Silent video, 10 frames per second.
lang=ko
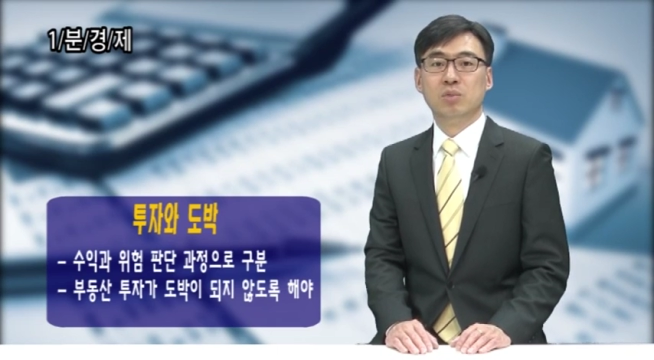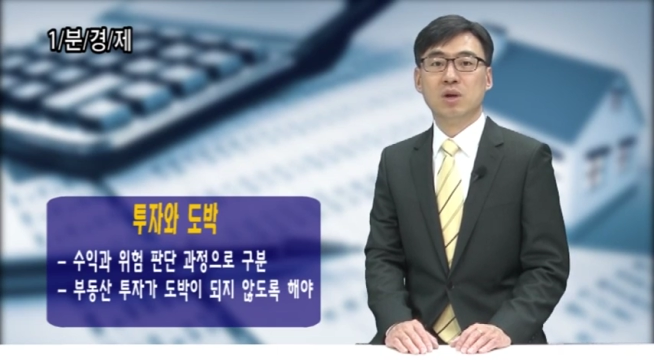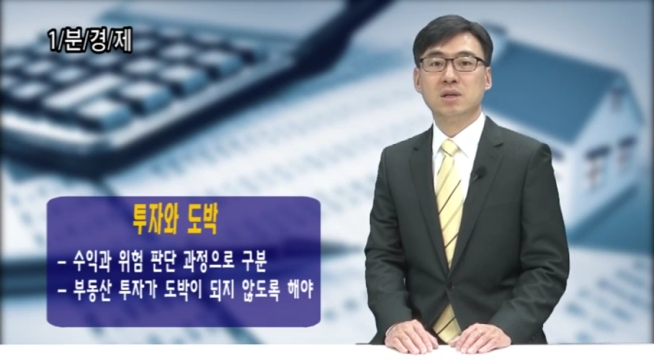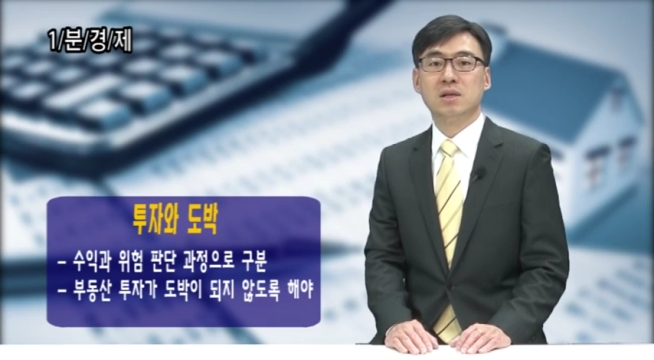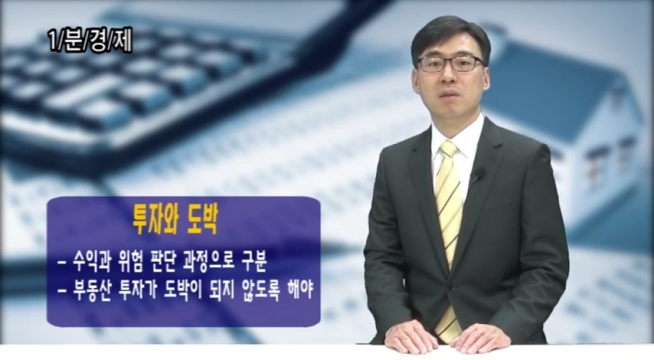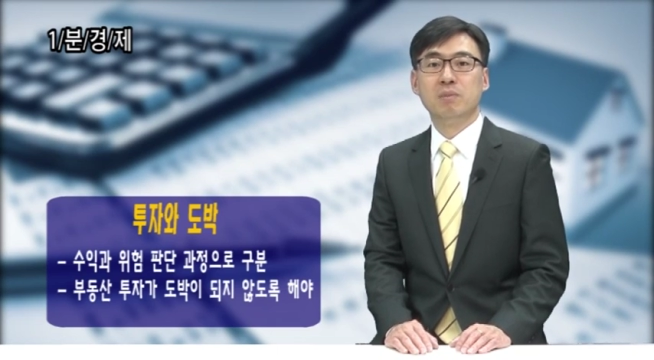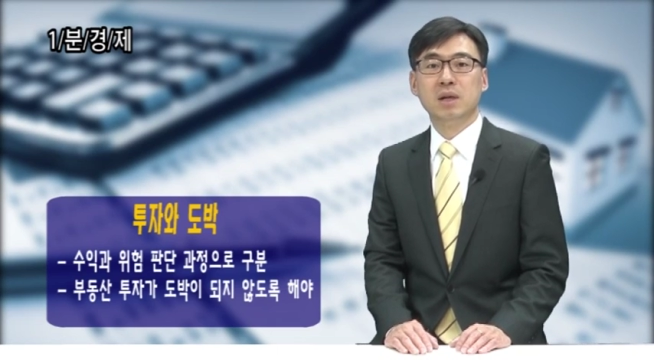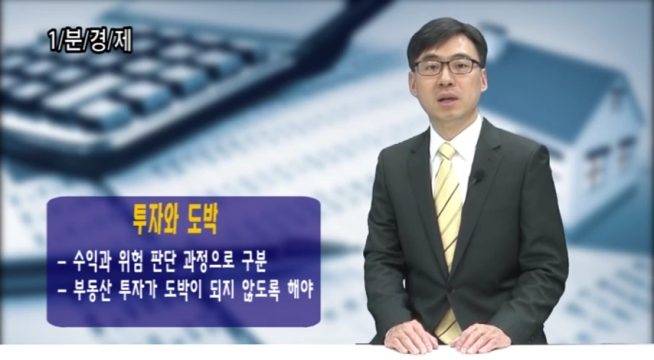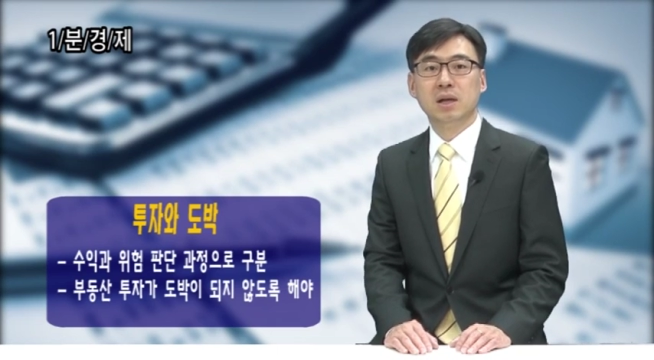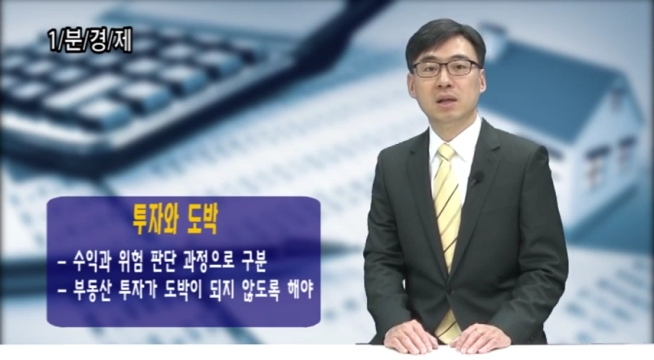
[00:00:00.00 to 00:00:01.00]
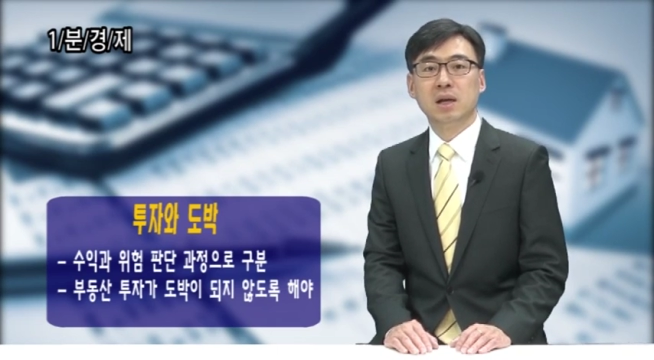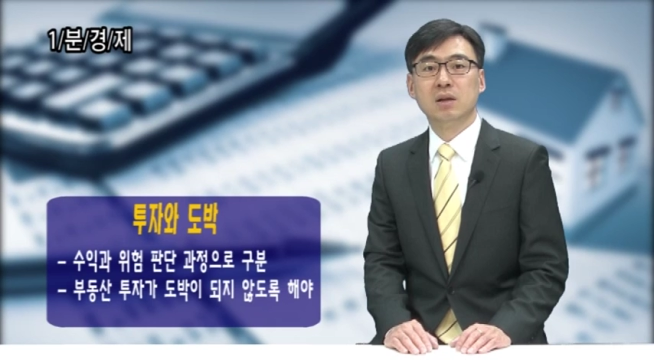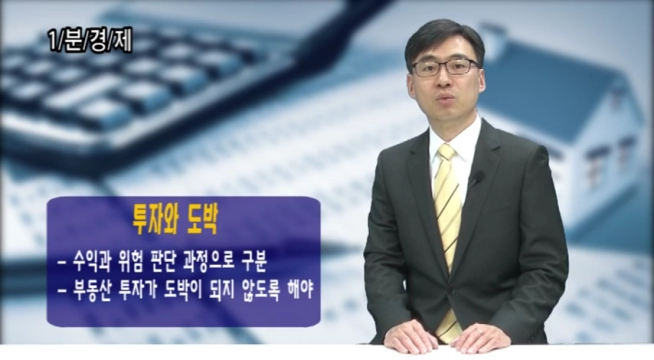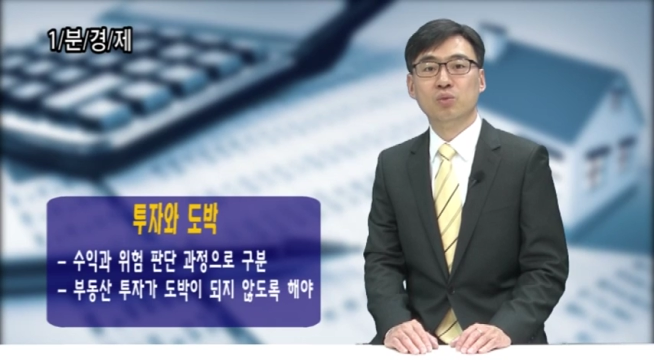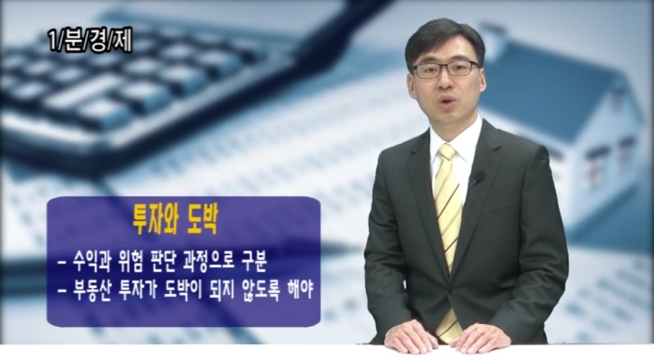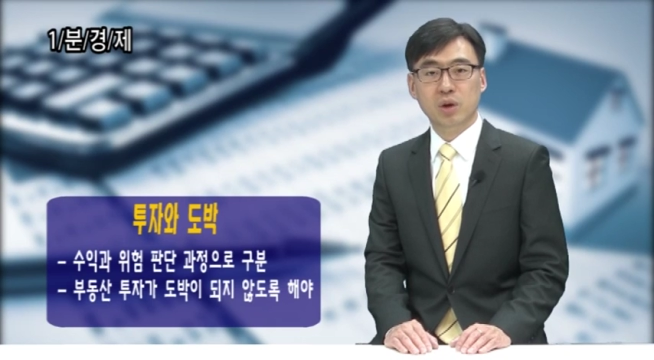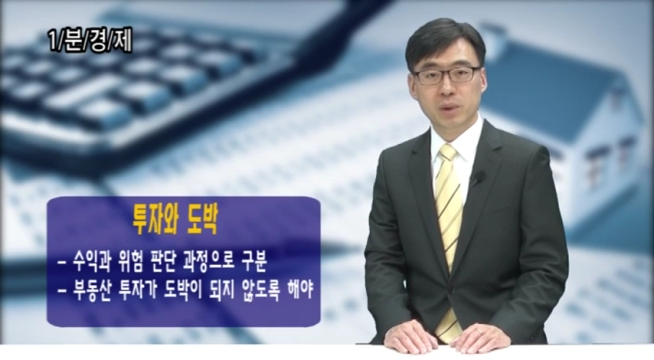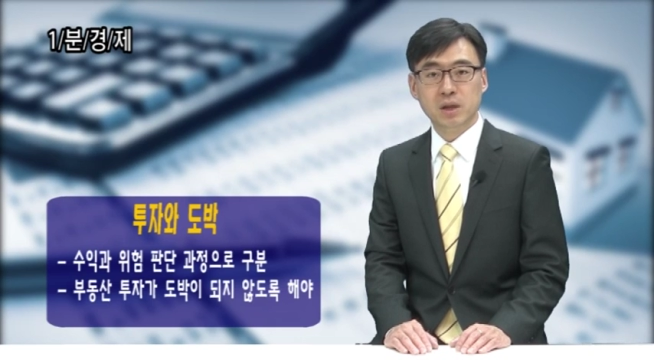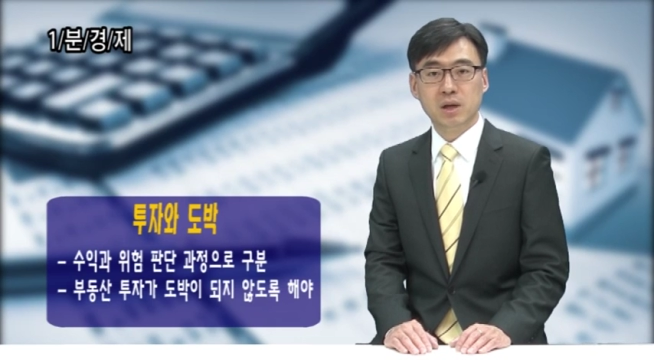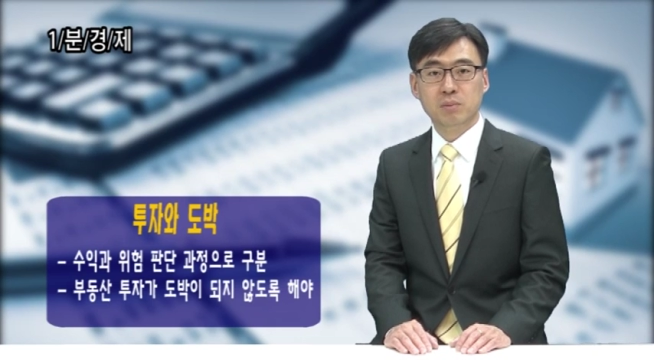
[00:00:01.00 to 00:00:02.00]
불확실한 미래에 대한
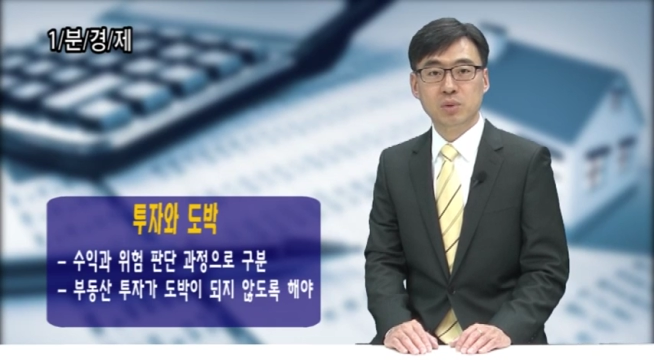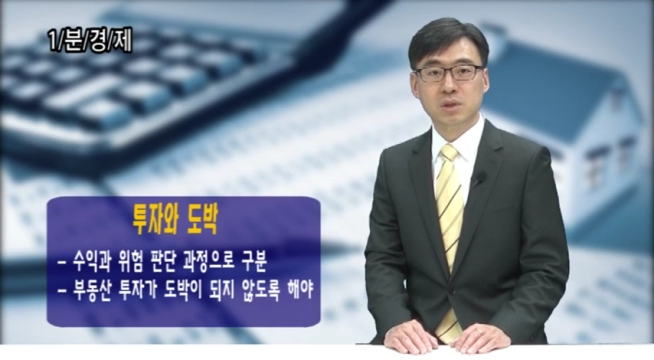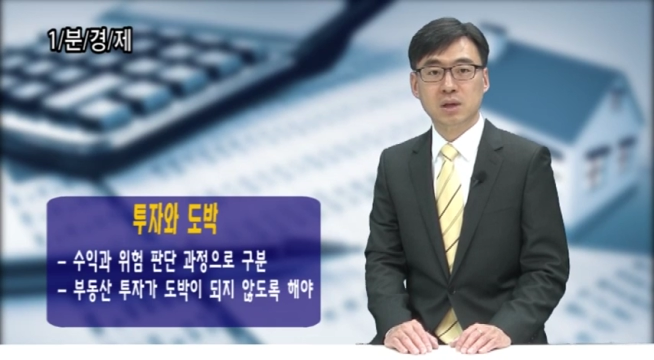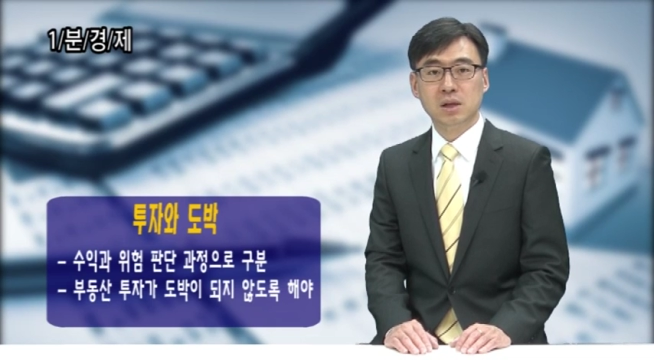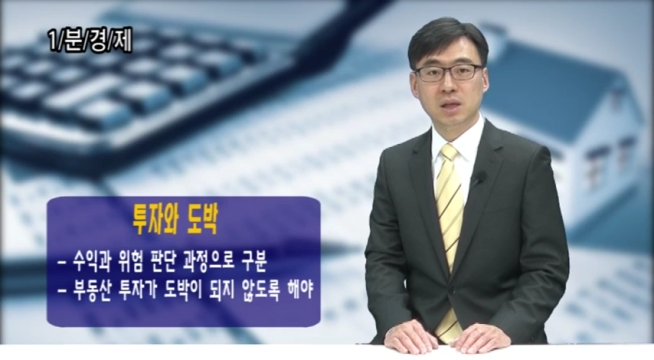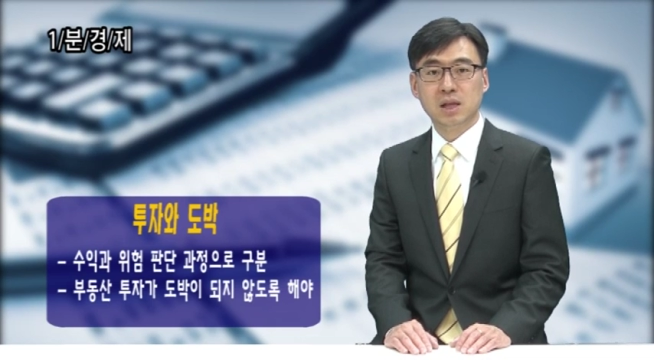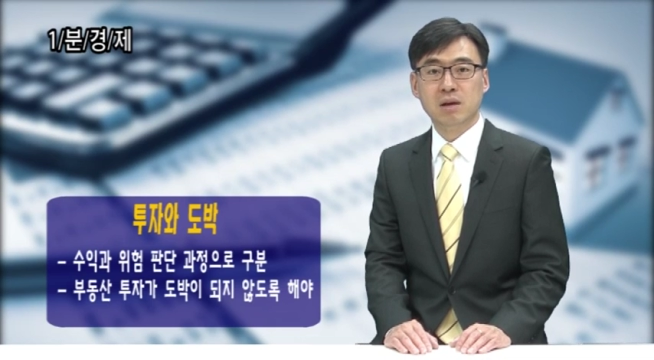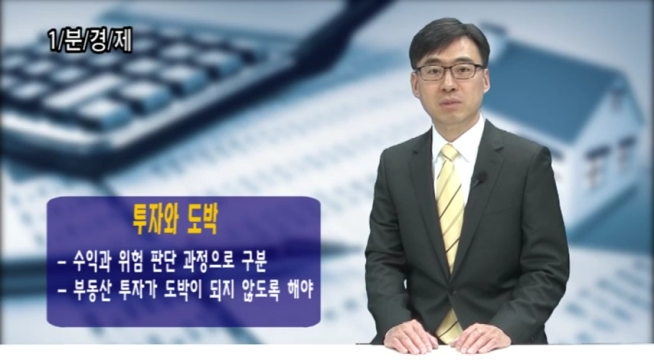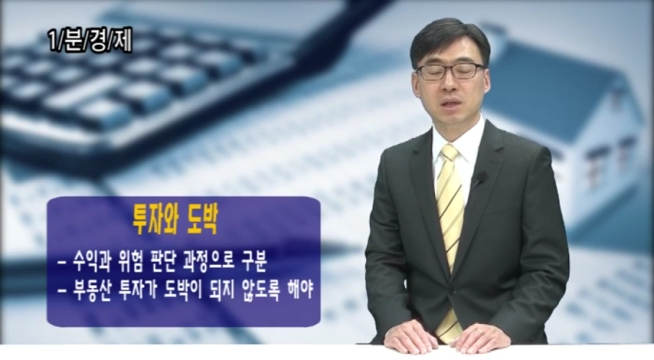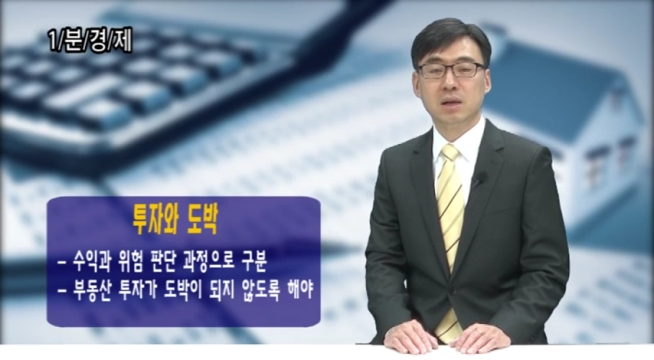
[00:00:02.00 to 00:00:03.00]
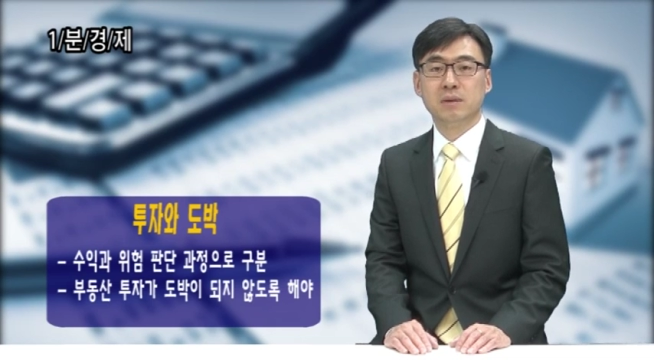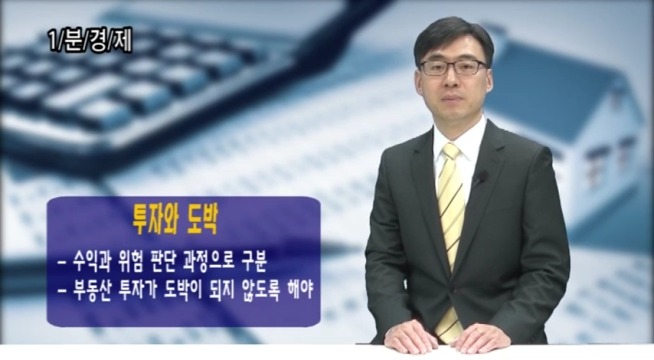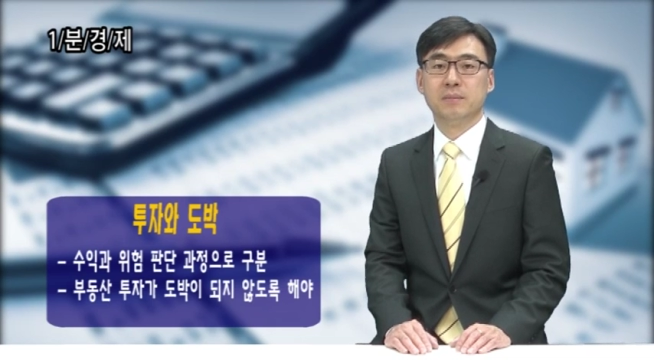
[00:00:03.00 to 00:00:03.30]
위험에 대한 보상을 기대합니다.